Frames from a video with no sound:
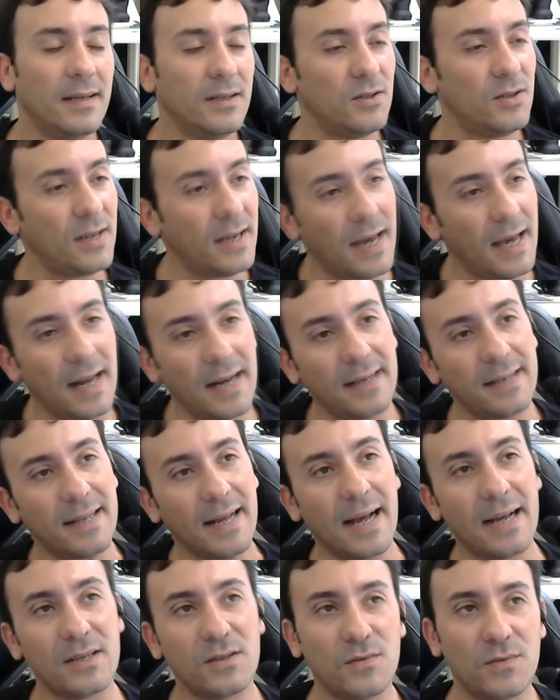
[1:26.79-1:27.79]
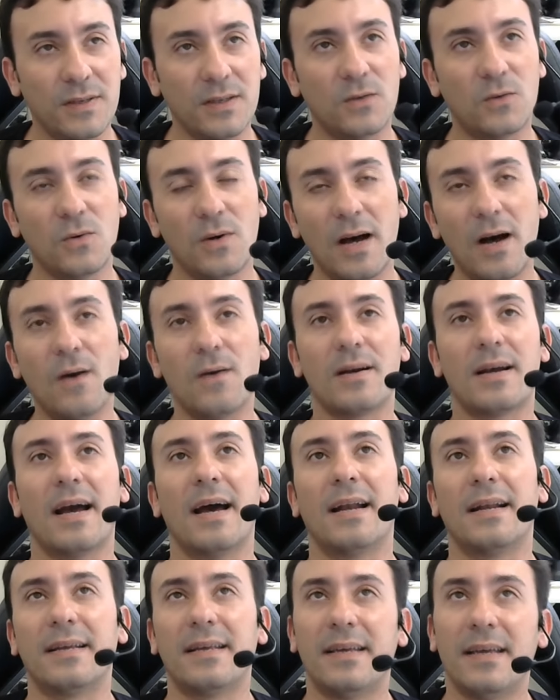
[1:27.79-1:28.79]
De realidade virtual,
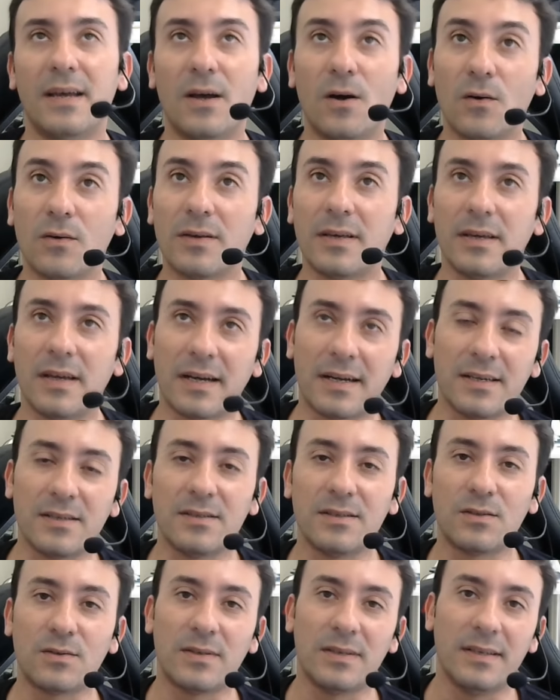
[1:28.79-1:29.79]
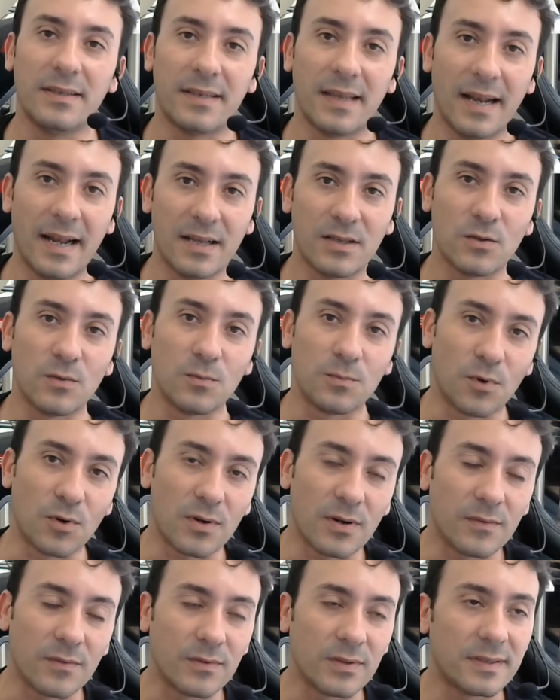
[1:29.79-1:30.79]
cara, que é o que acredito que interessa um
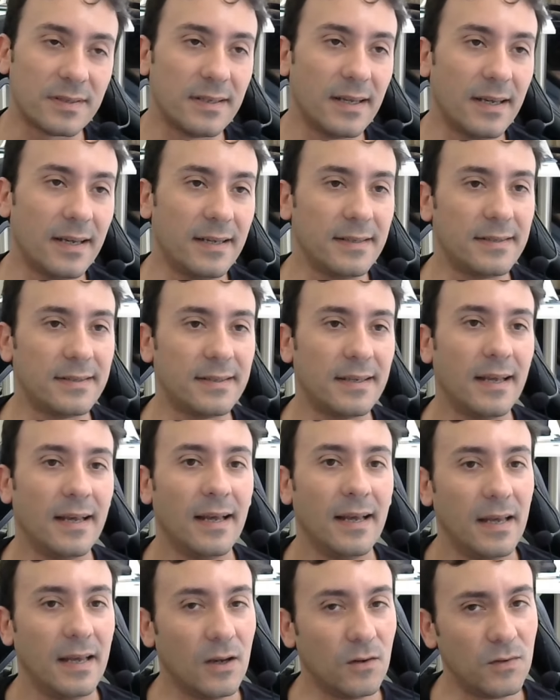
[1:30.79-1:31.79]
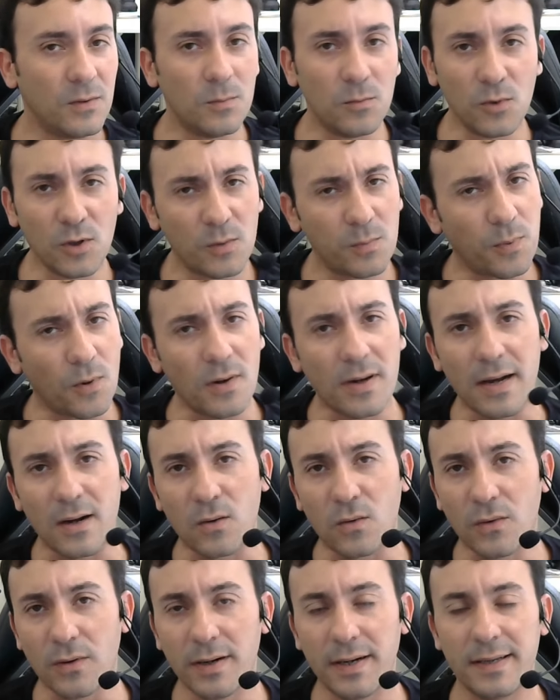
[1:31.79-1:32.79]
pouco a vocês. Eu vi muito pouca
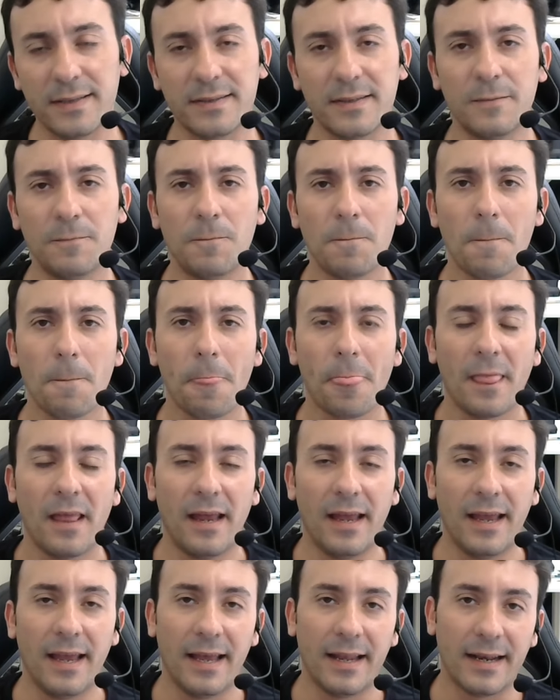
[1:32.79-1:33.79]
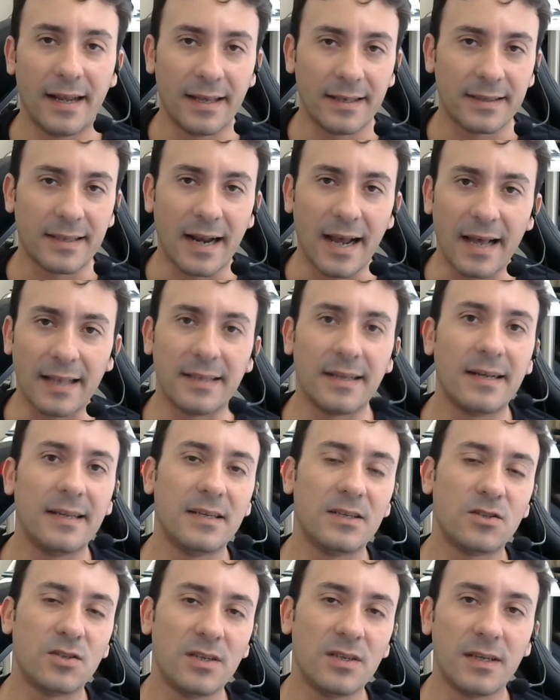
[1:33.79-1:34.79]
coisa. É, na entrada
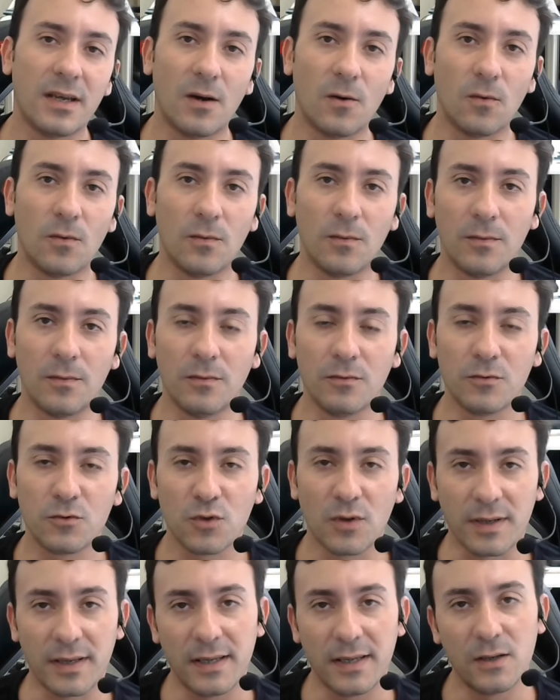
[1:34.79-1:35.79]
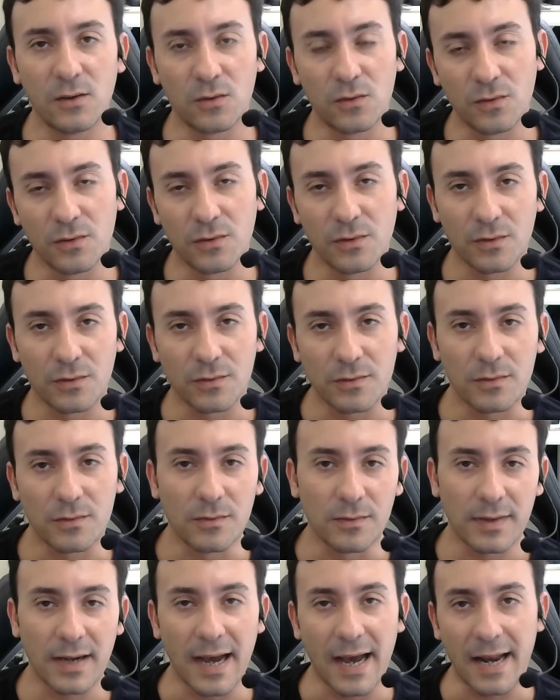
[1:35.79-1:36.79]
ali tinha um, um, joguinho
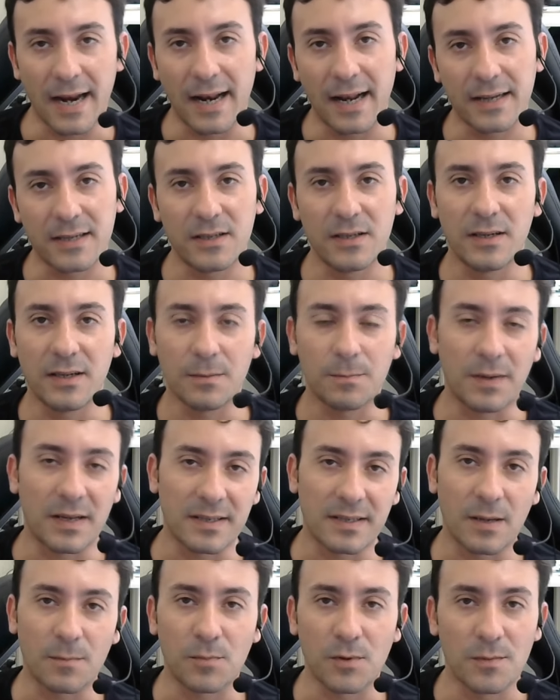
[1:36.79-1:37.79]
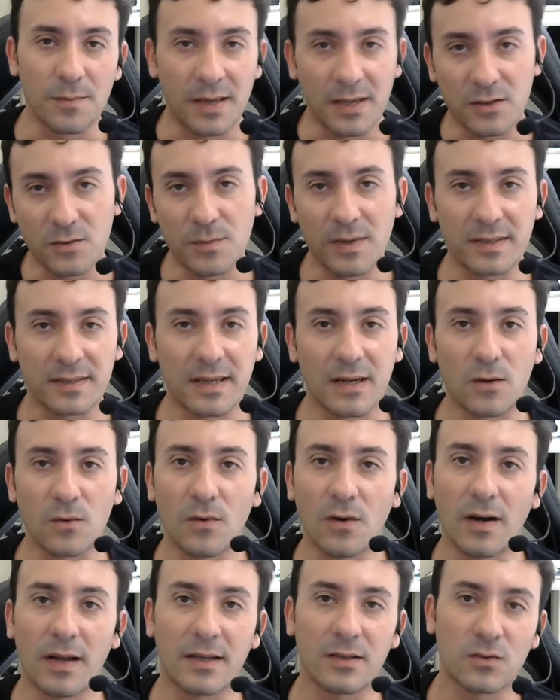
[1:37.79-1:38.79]
do um cara lá que tinha que passar por meio de umas
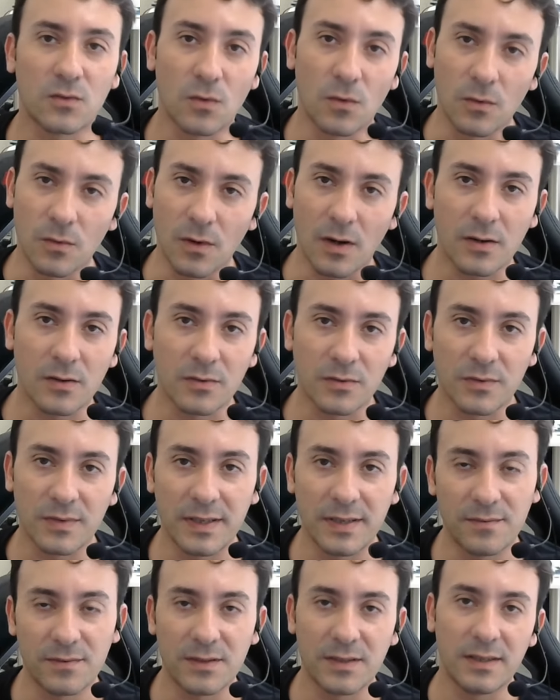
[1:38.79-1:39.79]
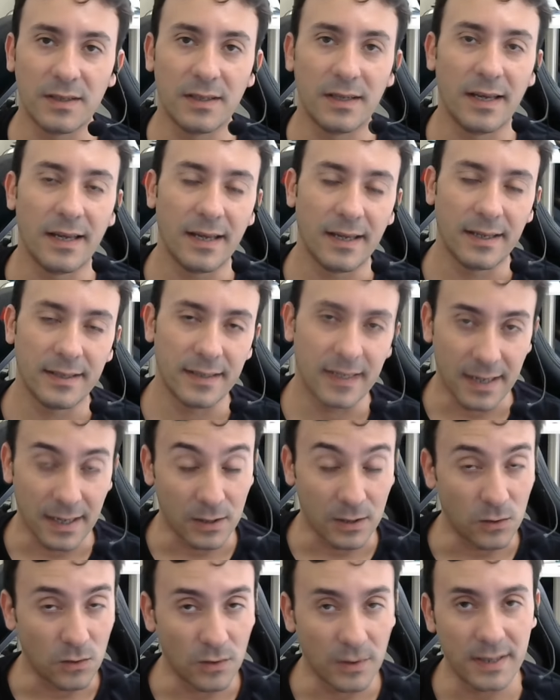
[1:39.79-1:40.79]
argolas com o Oculus Rift é,
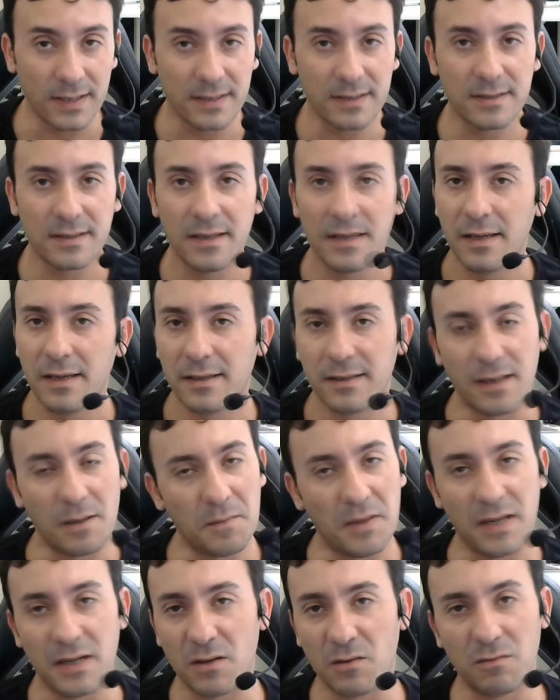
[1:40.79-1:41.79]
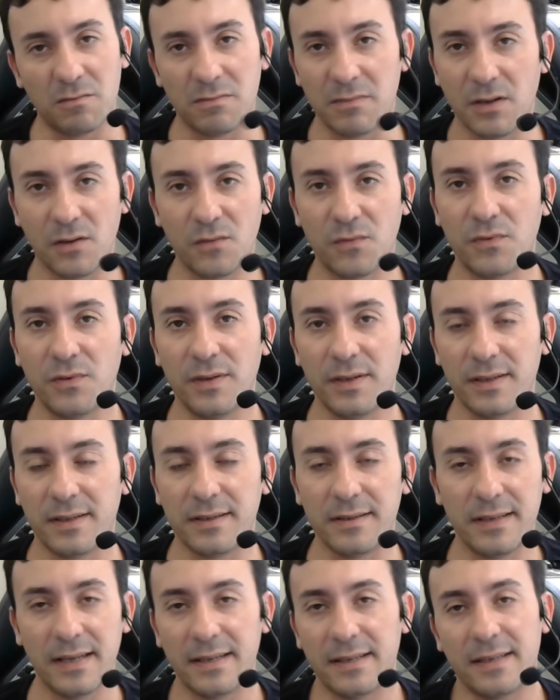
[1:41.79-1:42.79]
DK2. Também não, não fui
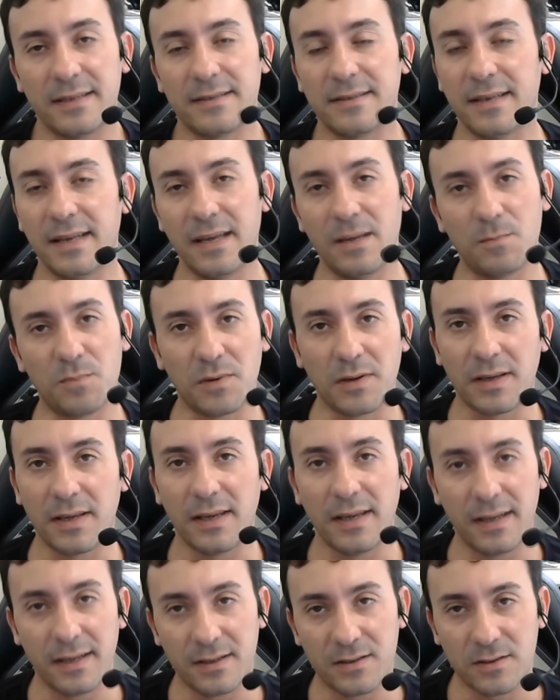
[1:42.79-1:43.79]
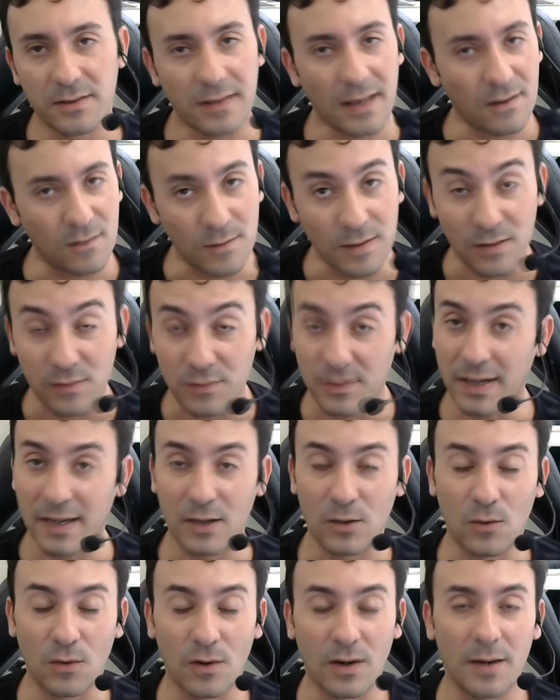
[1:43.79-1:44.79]
nem testei porque tava uma
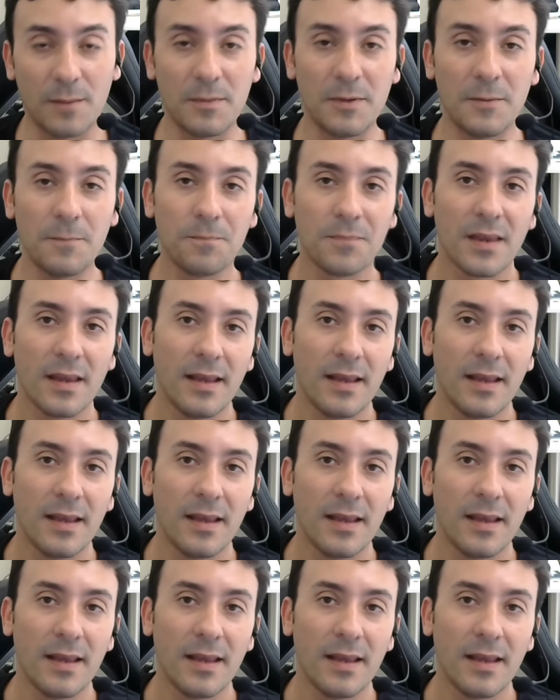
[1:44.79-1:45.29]
fila enorme.